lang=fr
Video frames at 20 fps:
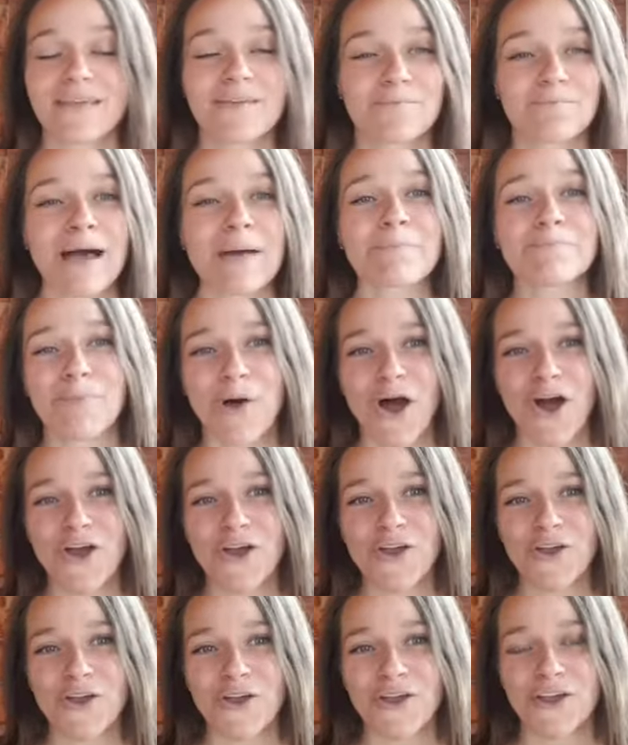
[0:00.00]
Ma
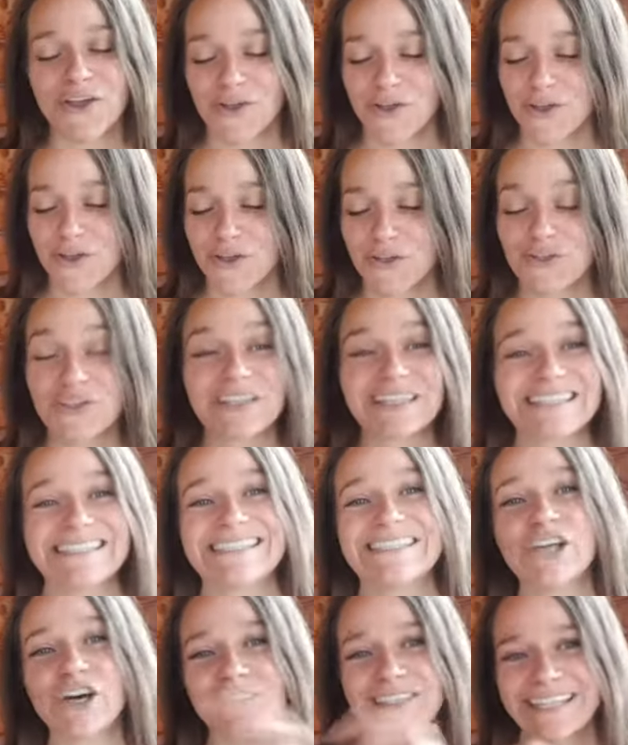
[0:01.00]
peur d'y
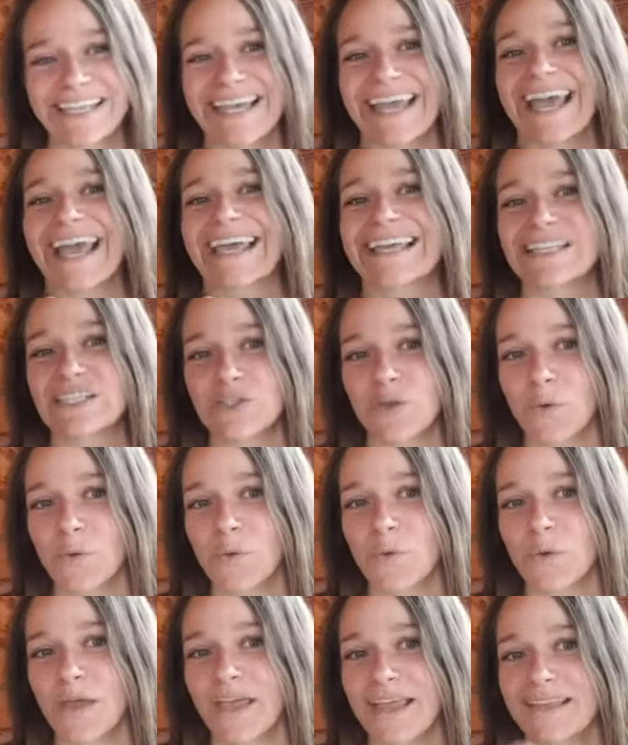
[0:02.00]
donner
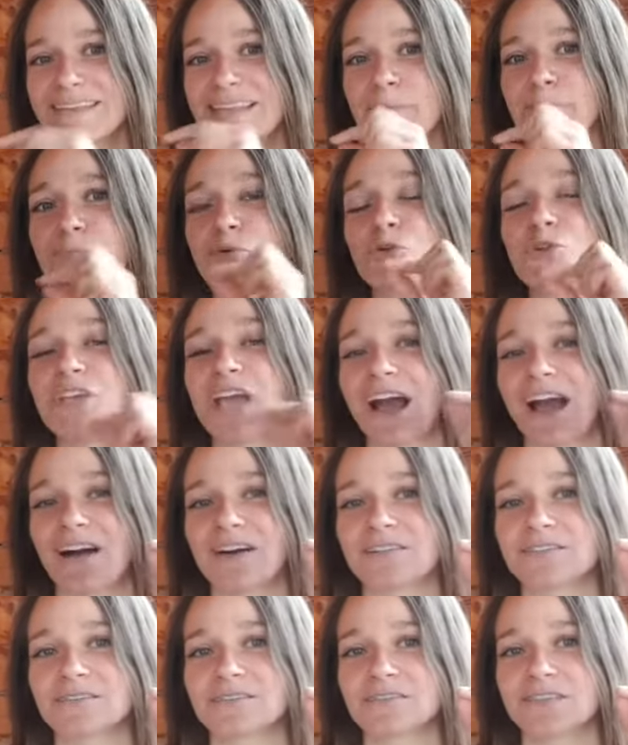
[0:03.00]
raison était plus
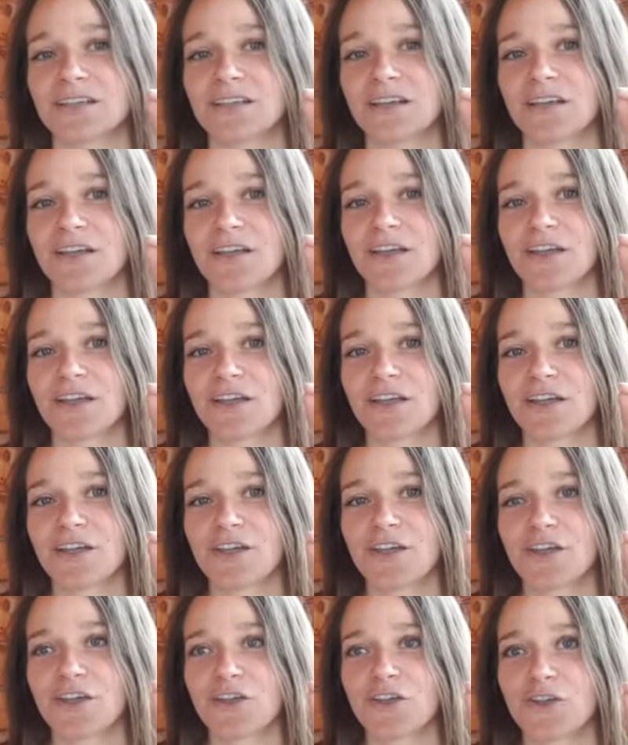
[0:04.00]
grande
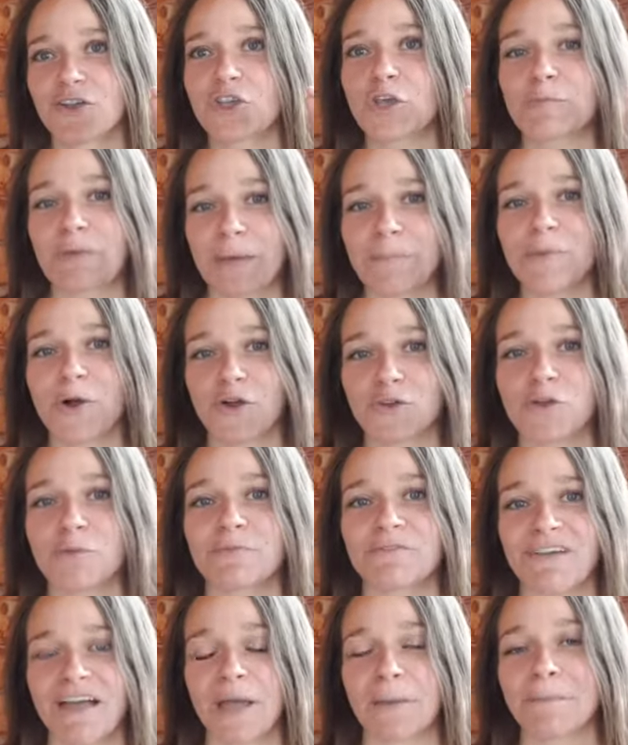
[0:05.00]
que ma peur de me
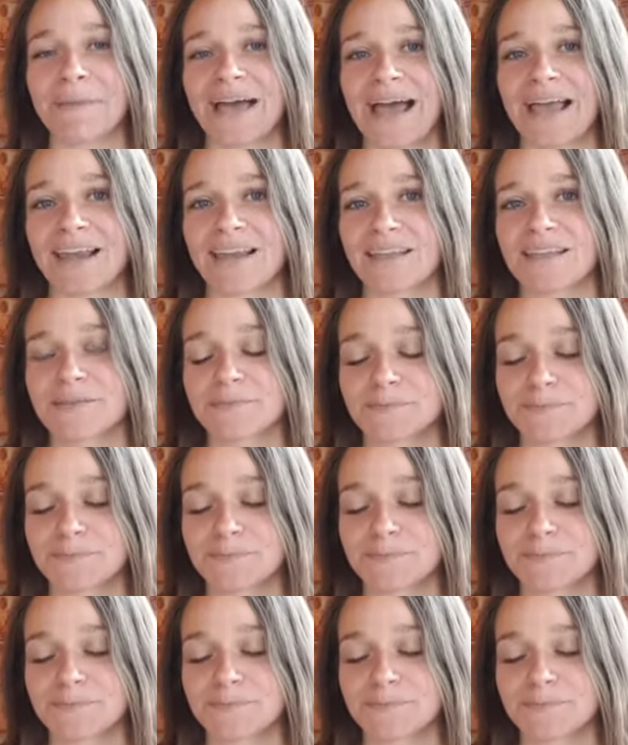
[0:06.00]
faire mal